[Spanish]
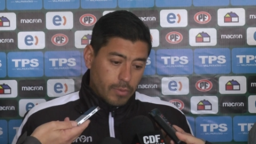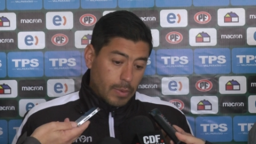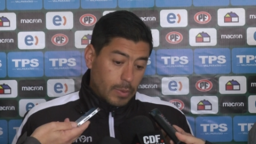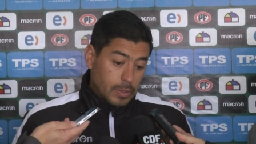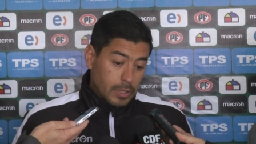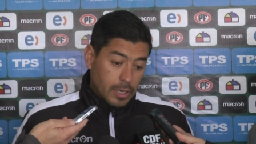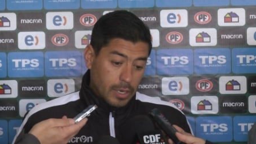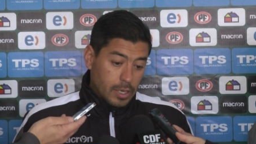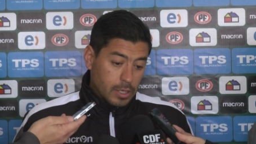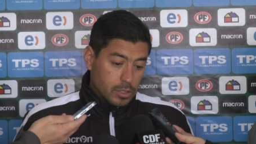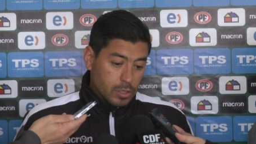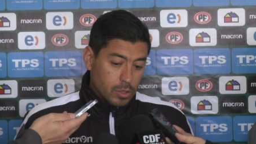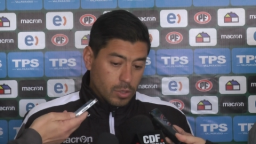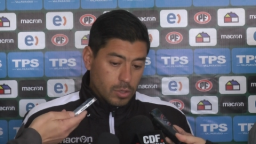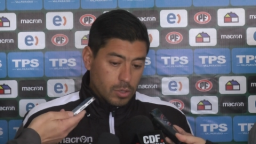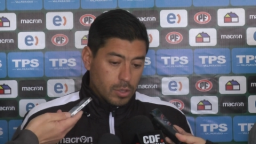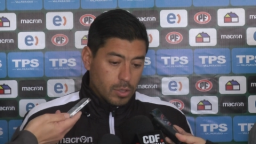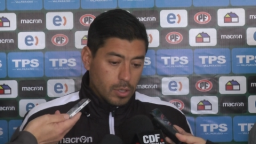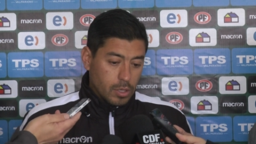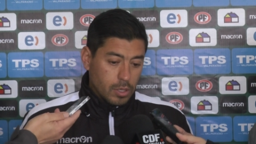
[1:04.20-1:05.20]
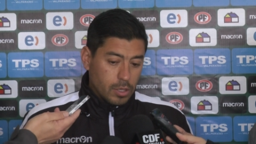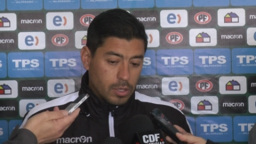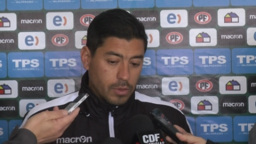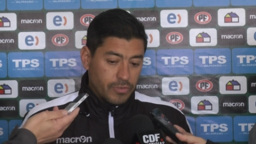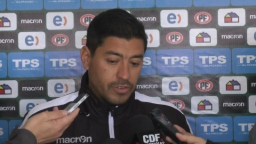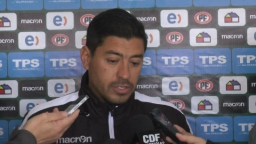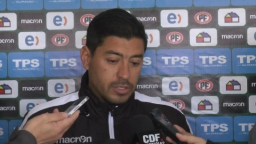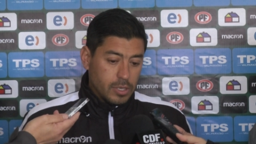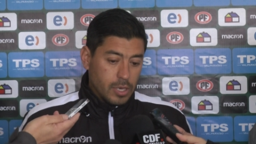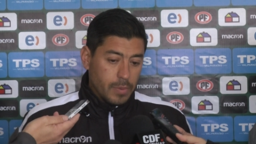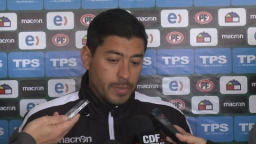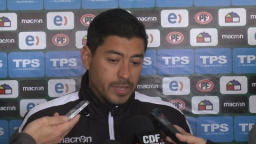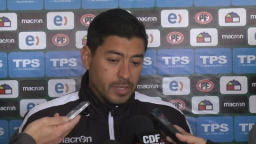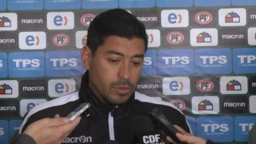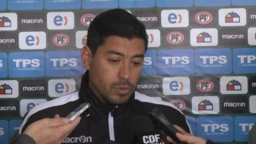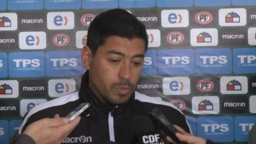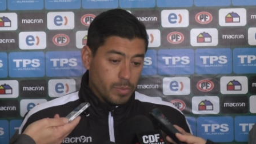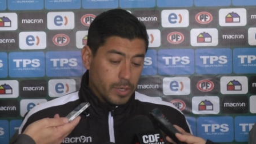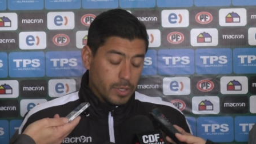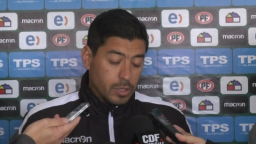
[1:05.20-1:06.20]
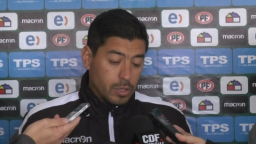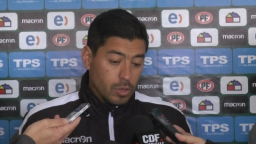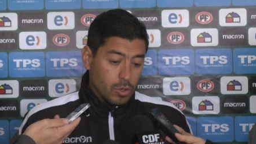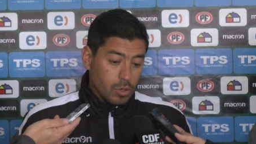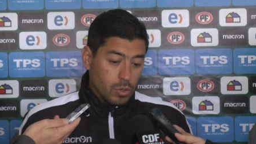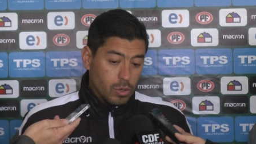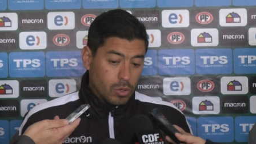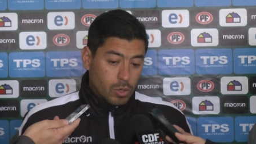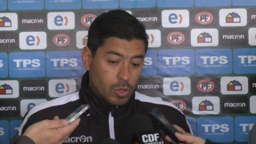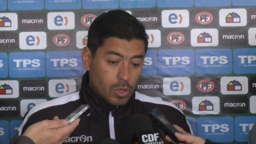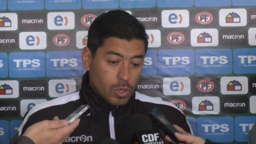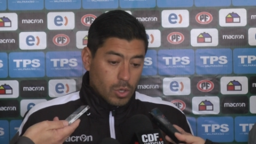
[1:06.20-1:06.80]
vamos a tener que hacer eh, defensivamente un partido